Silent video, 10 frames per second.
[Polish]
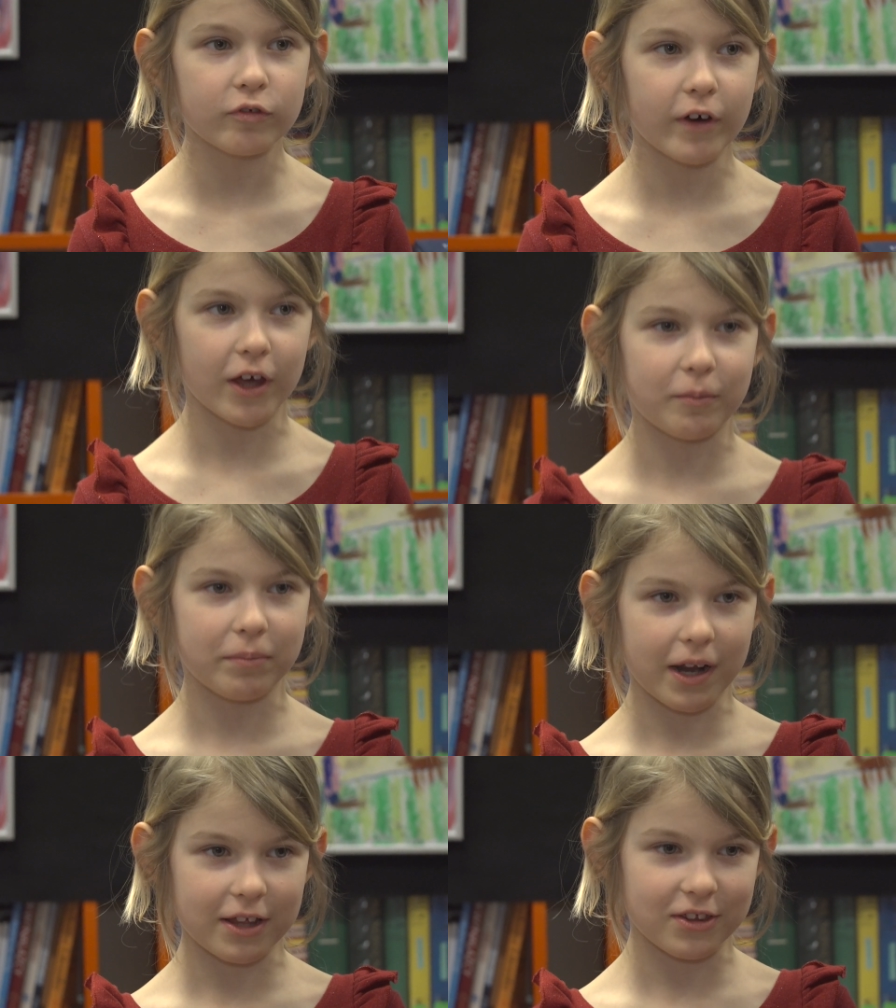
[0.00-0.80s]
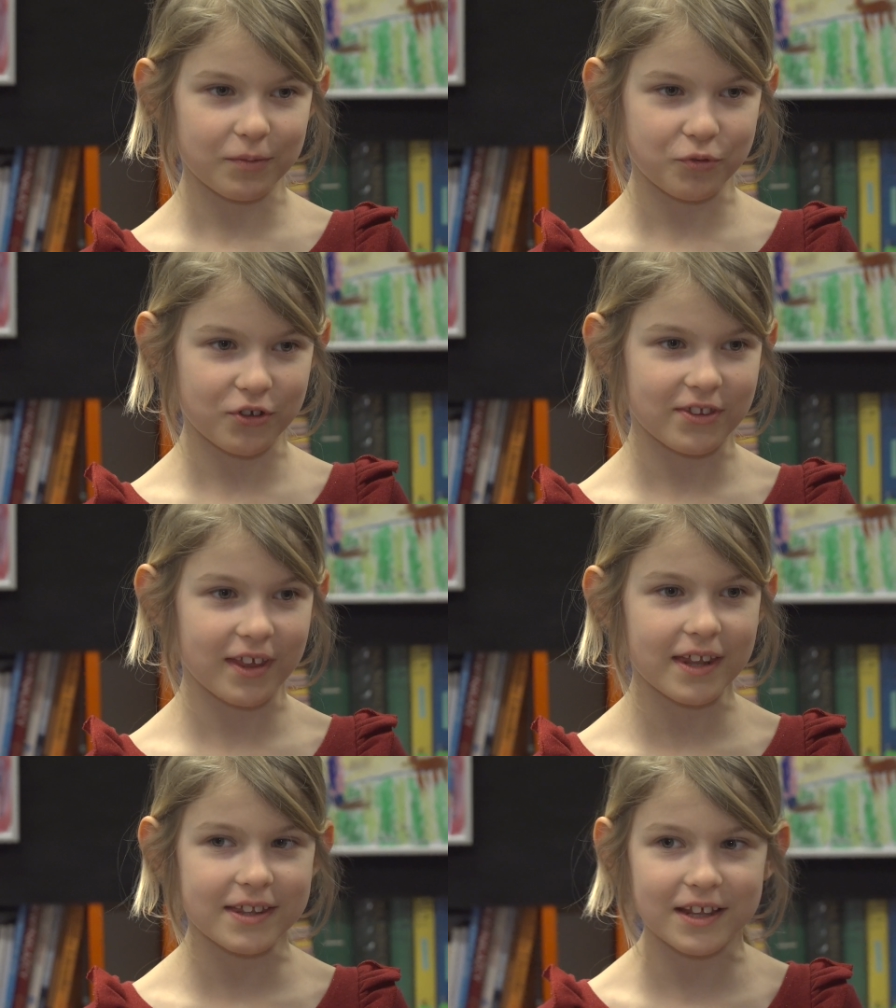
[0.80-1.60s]
swoją pracę przez
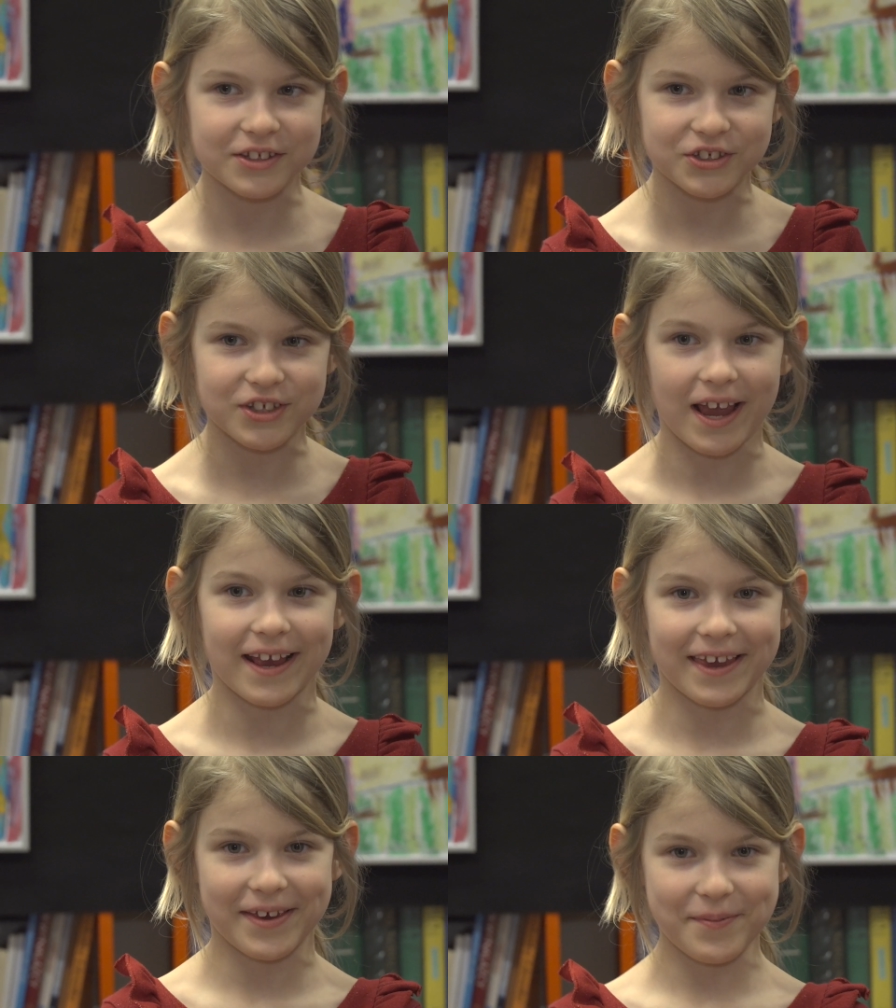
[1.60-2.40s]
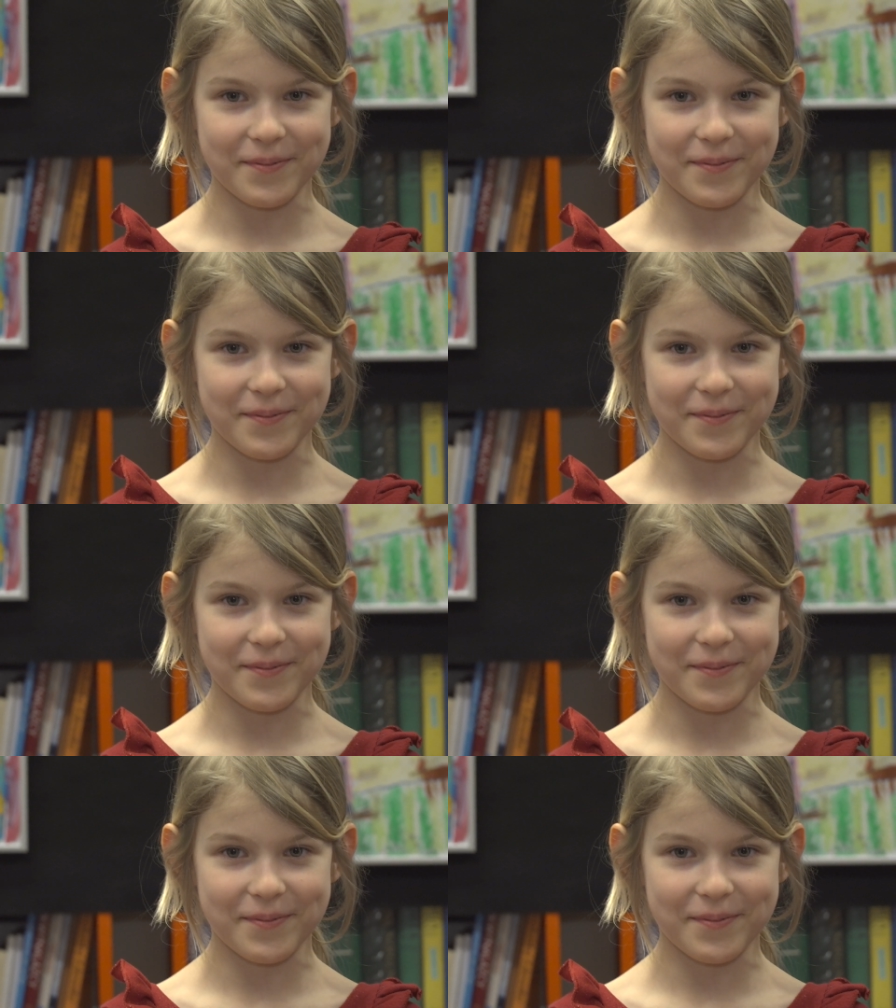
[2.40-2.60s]
jeden dzień.